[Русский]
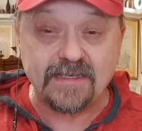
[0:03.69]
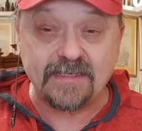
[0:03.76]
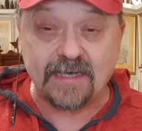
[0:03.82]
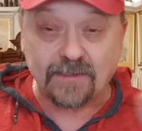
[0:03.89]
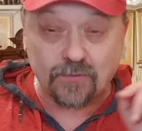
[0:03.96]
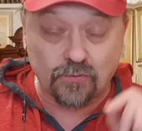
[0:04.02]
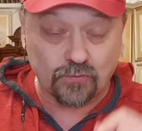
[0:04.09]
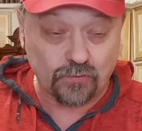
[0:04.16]

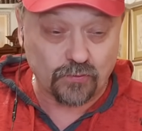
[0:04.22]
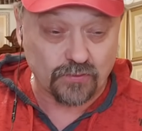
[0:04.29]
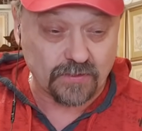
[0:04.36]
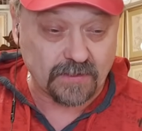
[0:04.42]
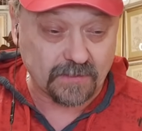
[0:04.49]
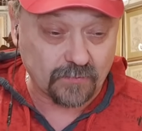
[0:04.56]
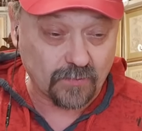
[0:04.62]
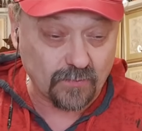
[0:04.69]
Я тот
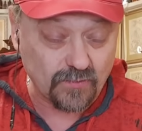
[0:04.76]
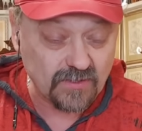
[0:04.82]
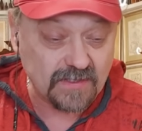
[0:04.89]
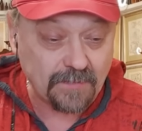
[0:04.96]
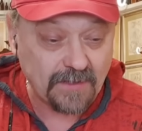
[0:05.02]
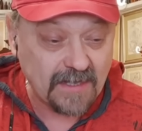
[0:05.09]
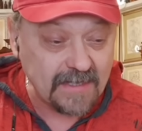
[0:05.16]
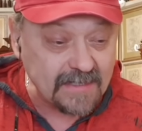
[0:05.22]
художник, который
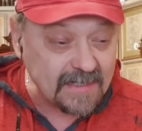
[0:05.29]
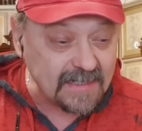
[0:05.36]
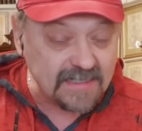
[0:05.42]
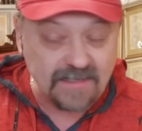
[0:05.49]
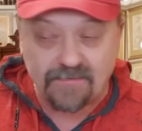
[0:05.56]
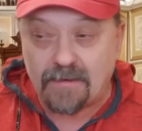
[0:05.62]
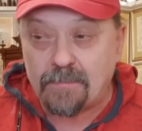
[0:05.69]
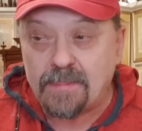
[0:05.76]
может обидеть
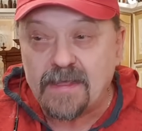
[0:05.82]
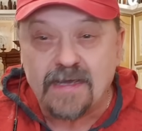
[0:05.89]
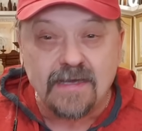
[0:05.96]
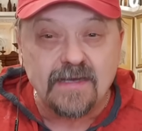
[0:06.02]
каждого.